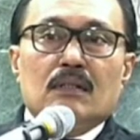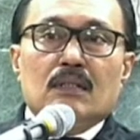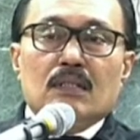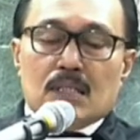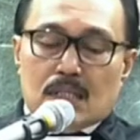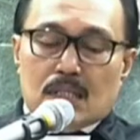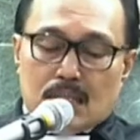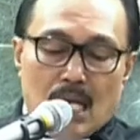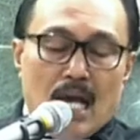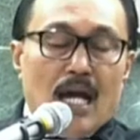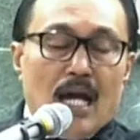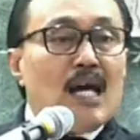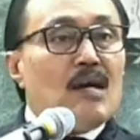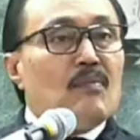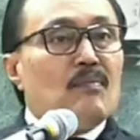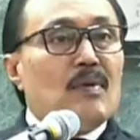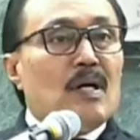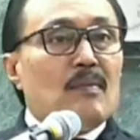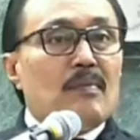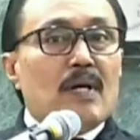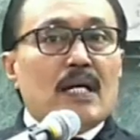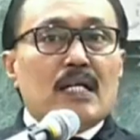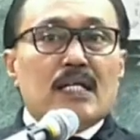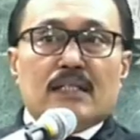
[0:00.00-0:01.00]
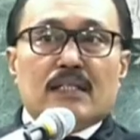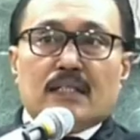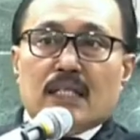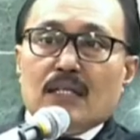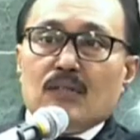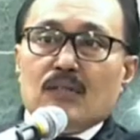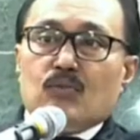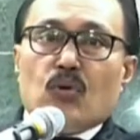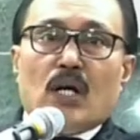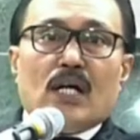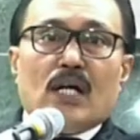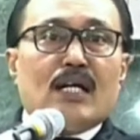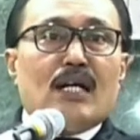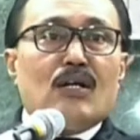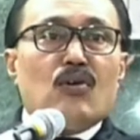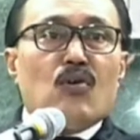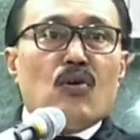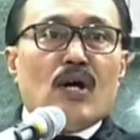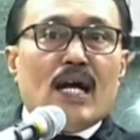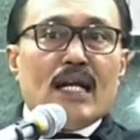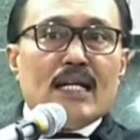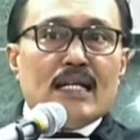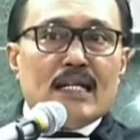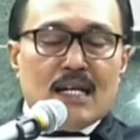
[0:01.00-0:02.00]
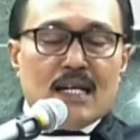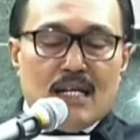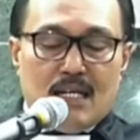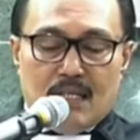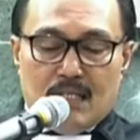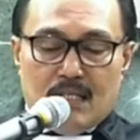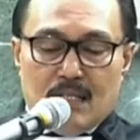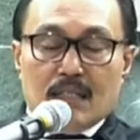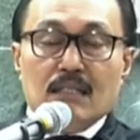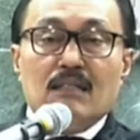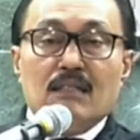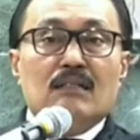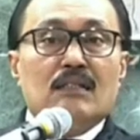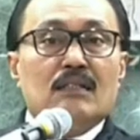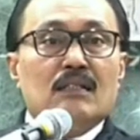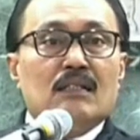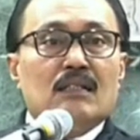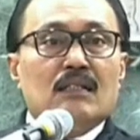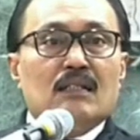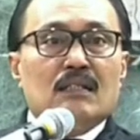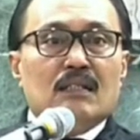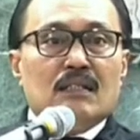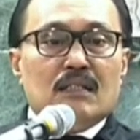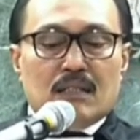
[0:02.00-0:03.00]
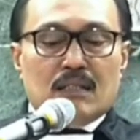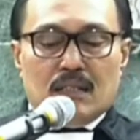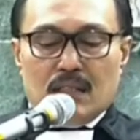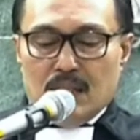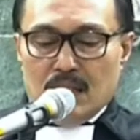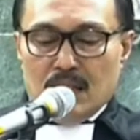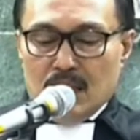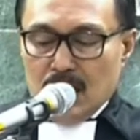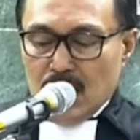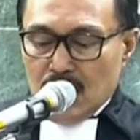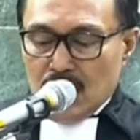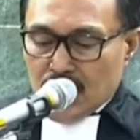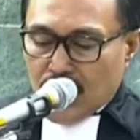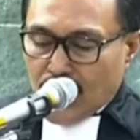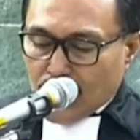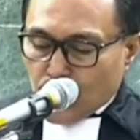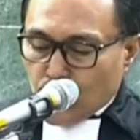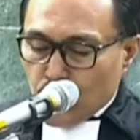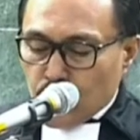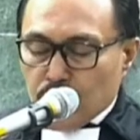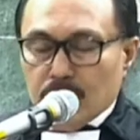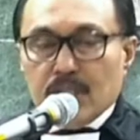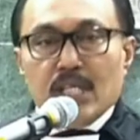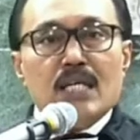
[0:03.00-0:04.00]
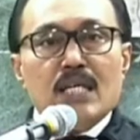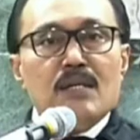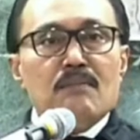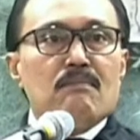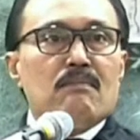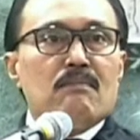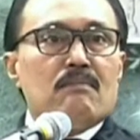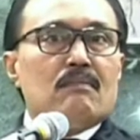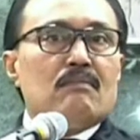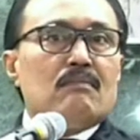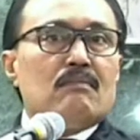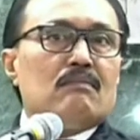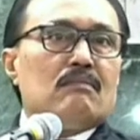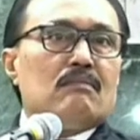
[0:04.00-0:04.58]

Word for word: sahak mabarite itu nak ini satu tim